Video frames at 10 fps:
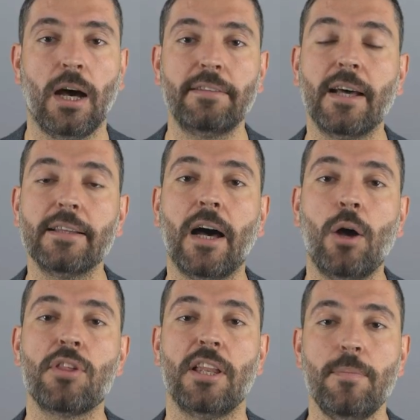Hatta daha
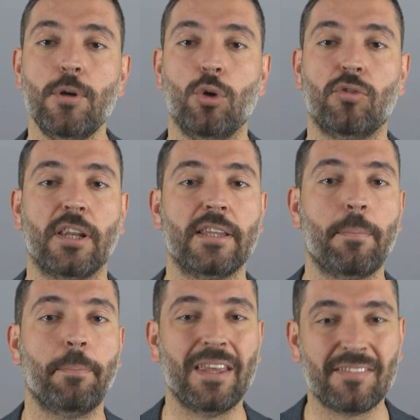önce Libya
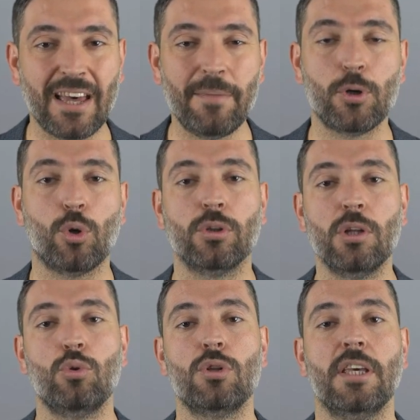üzerinden benzer bir
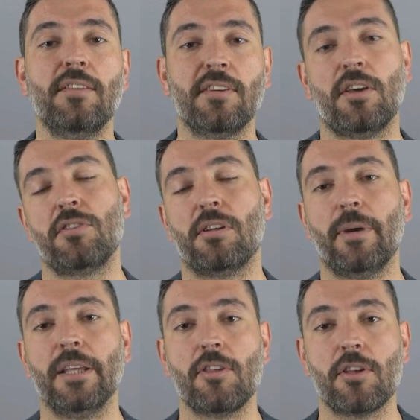konuda Türkiye'yi sıkıştırmaya da